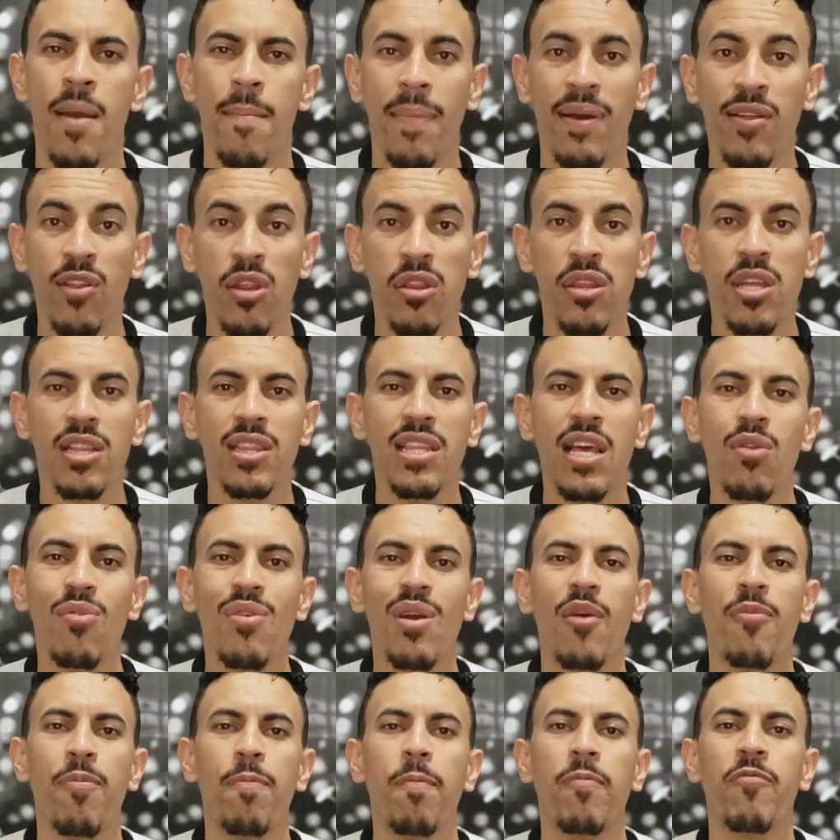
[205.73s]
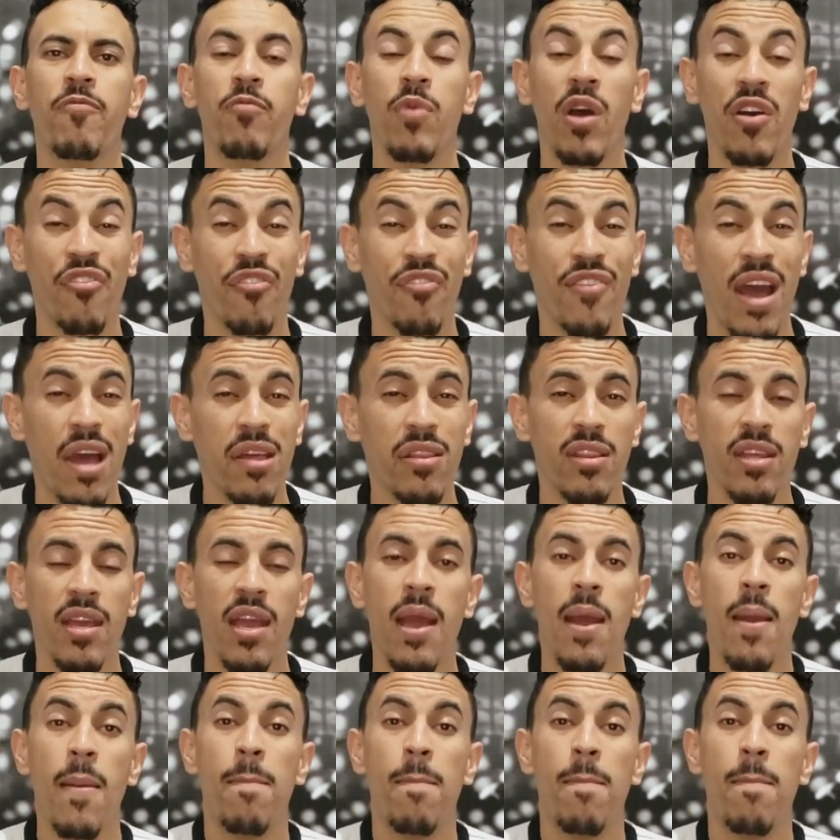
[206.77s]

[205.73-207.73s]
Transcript: Mas você tá numa, numa fase